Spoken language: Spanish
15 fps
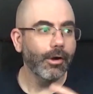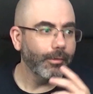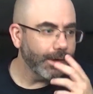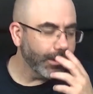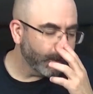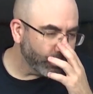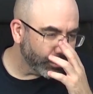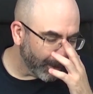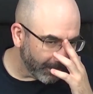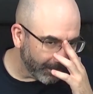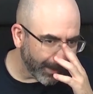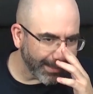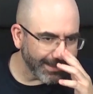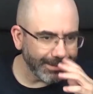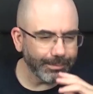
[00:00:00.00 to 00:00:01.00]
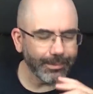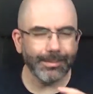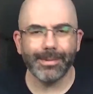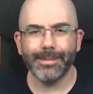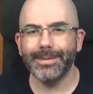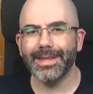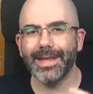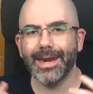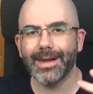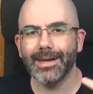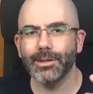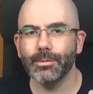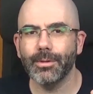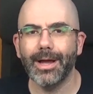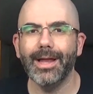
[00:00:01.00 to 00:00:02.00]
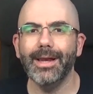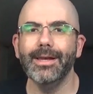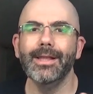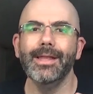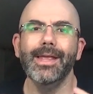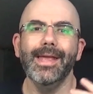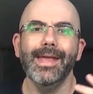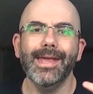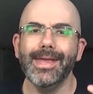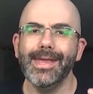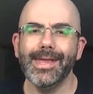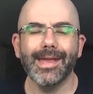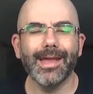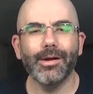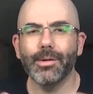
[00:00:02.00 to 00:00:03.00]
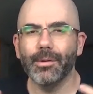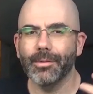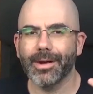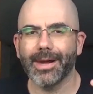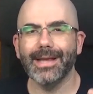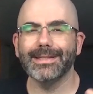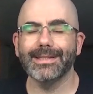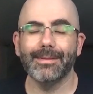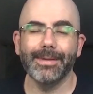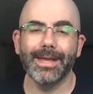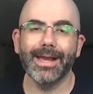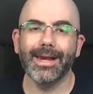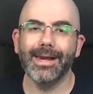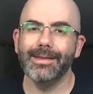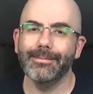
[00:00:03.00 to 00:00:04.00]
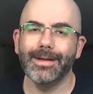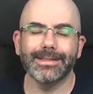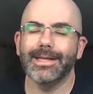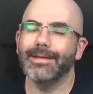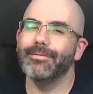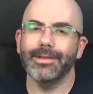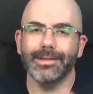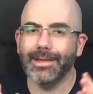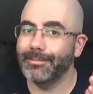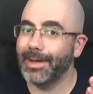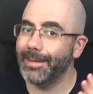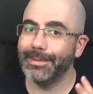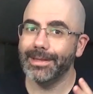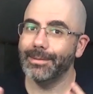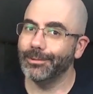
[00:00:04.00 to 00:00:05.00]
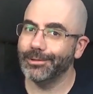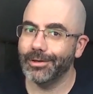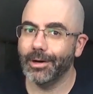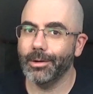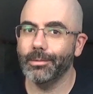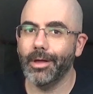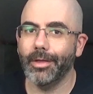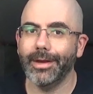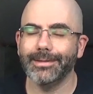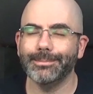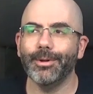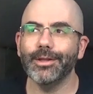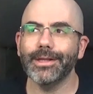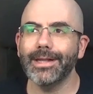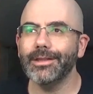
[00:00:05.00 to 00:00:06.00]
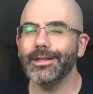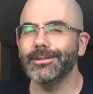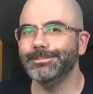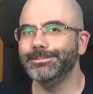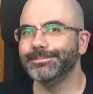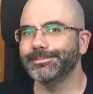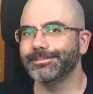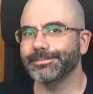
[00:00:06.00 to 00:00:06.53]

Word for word: o incluso pueden permitir el ritual y que ocurra ese también clima. Va a depender mucho de los jugadores. Por lo tanto,